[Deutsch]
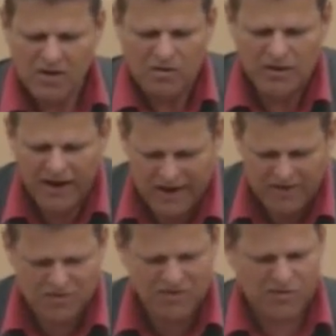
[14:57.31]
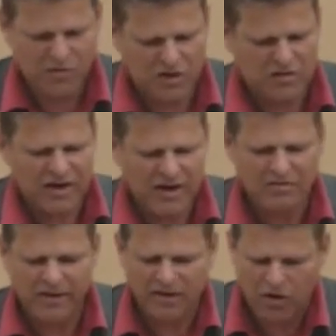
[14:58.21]
Und da heißt es, für das Jahr
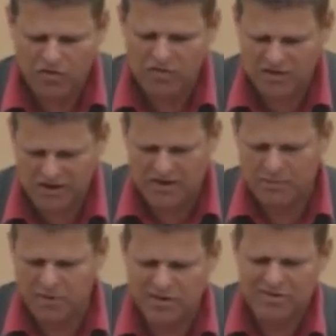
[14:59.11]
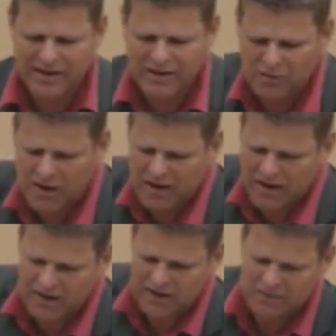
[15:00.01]
2010 im
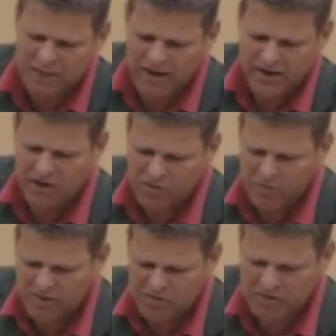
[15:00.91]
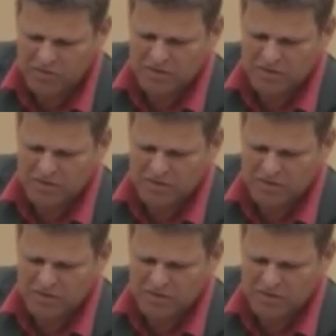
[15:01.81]
Bundesländervergleich liegt Bayern auf Platz 7.